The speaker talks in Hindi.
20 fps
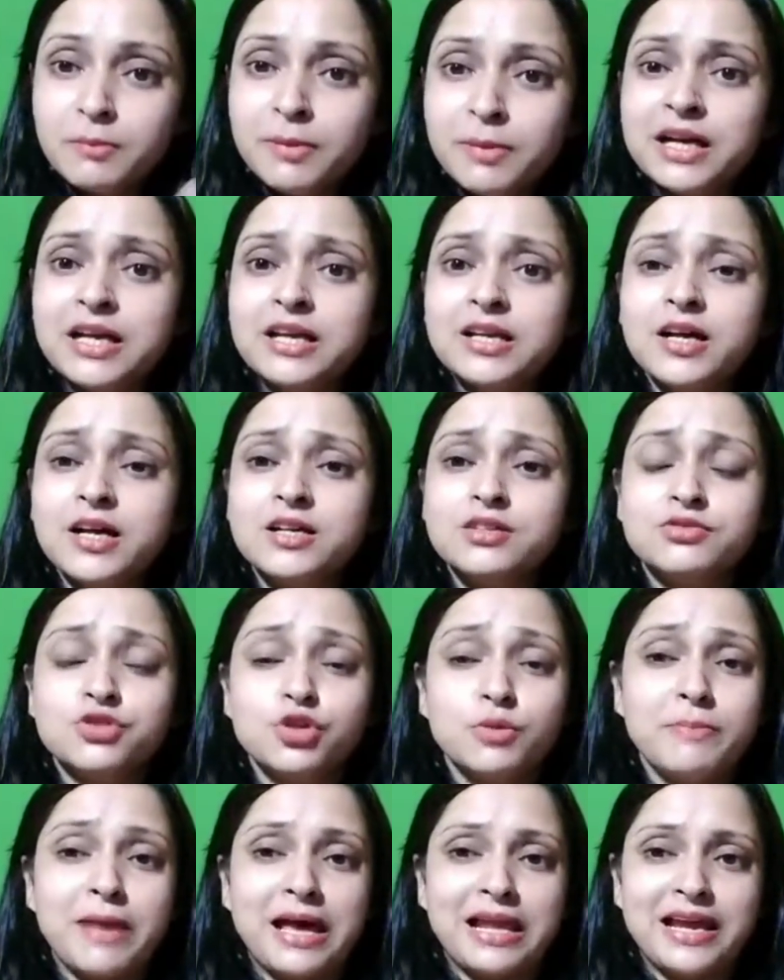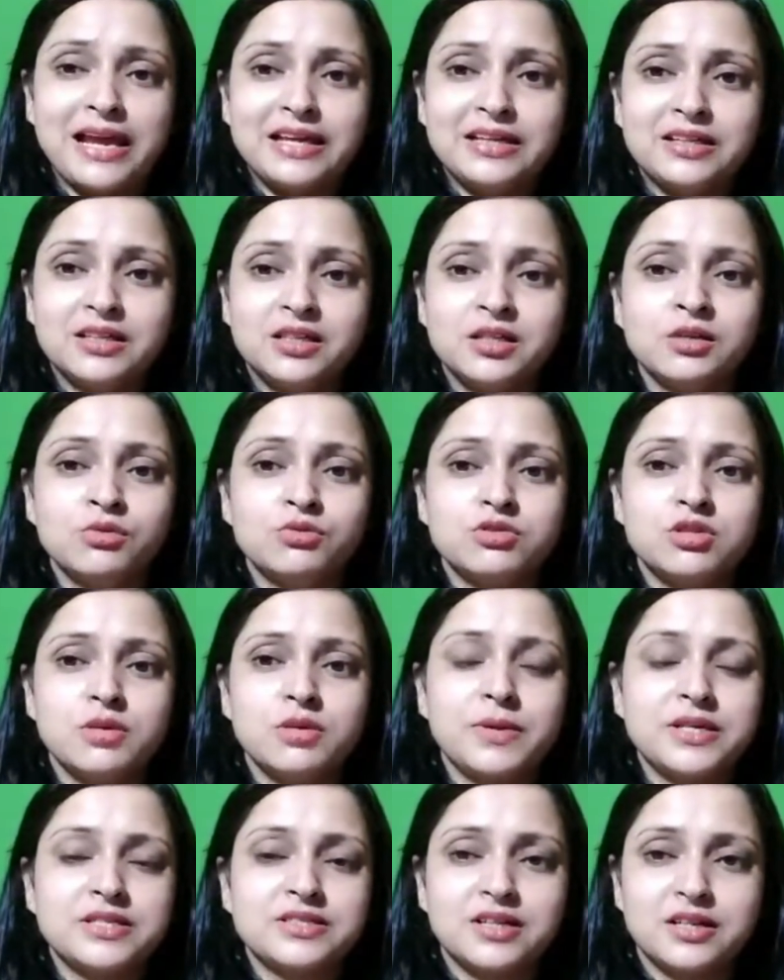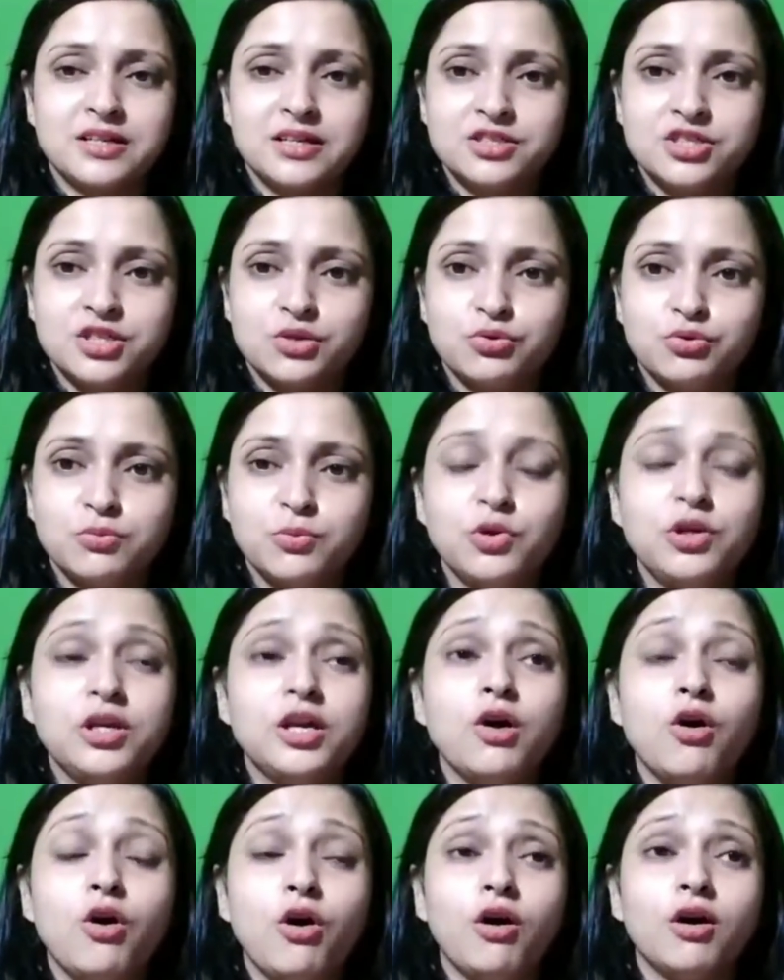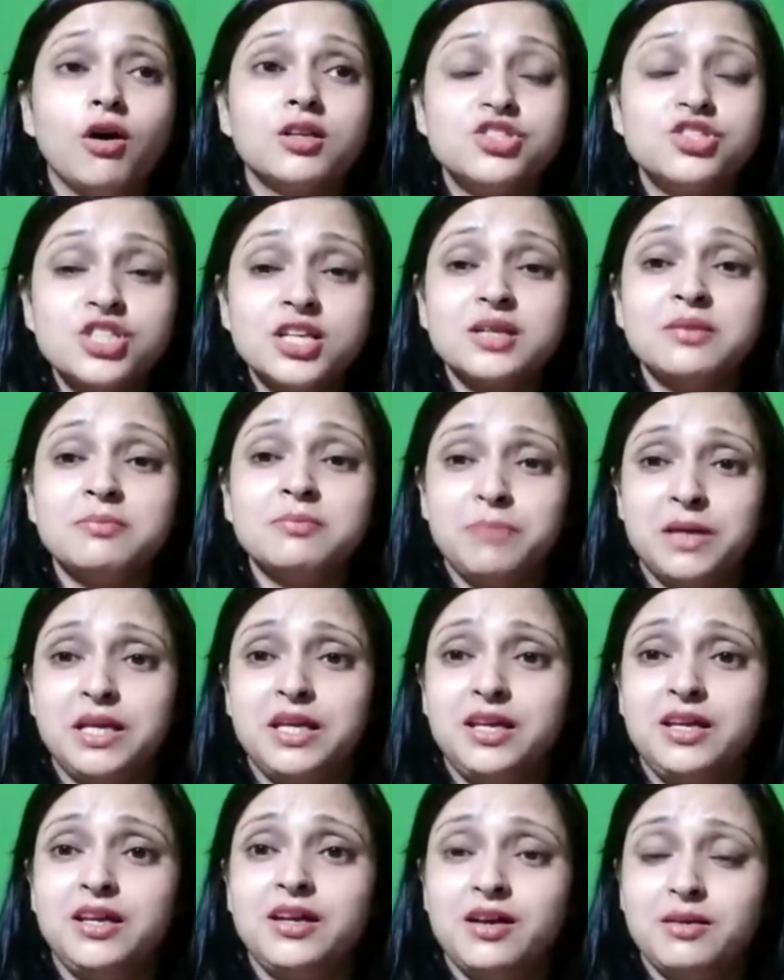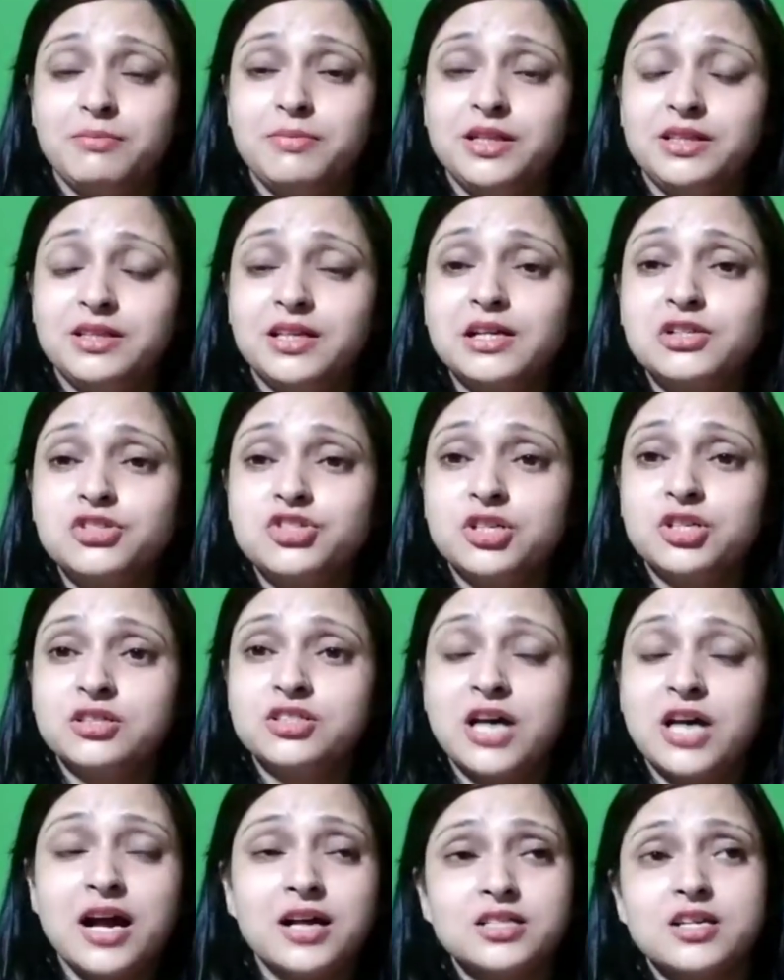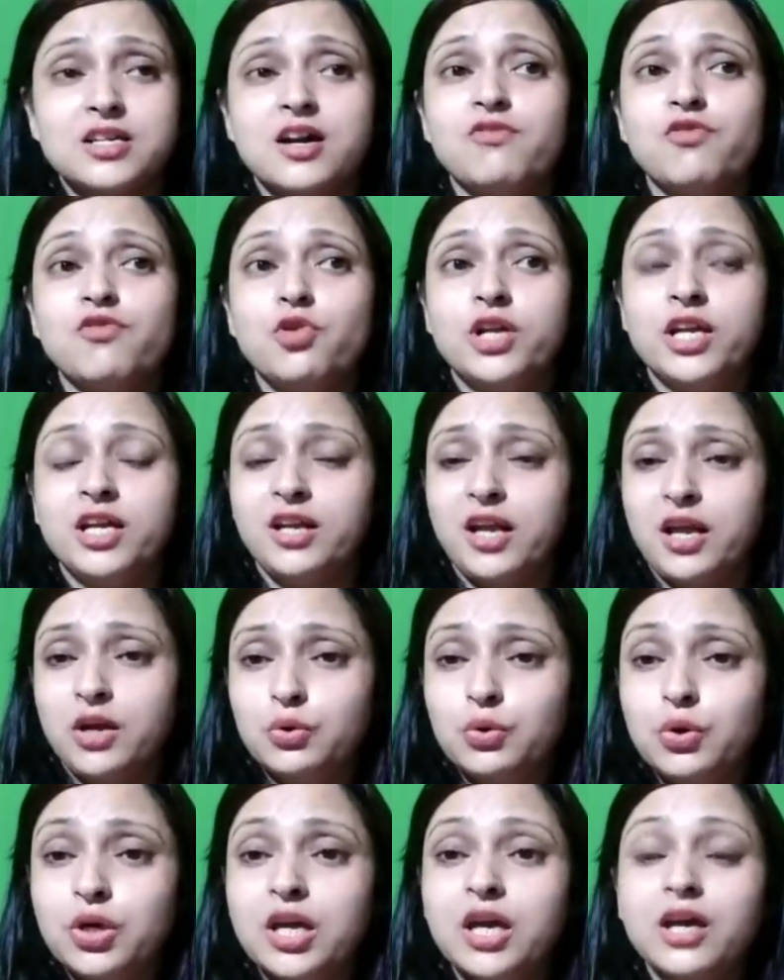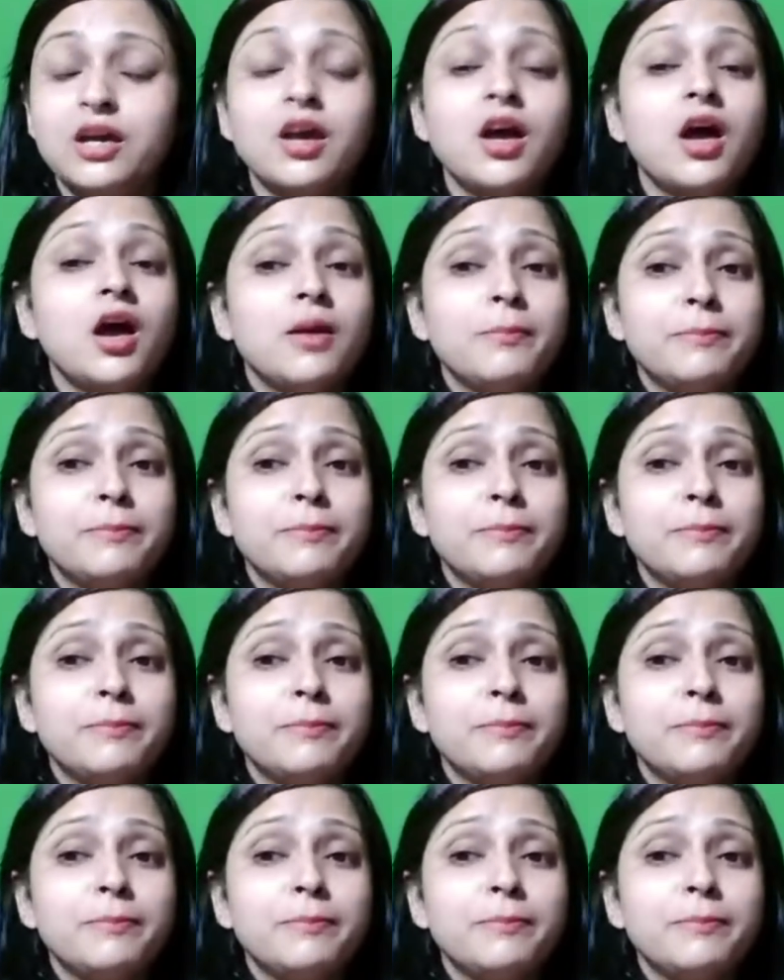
बगल का जो बेल आइकन है उसे प्रेस करना जरूर भूलिए और जिन भी अभी तक जिन जहां जहां वोटिंग नहीं हुई है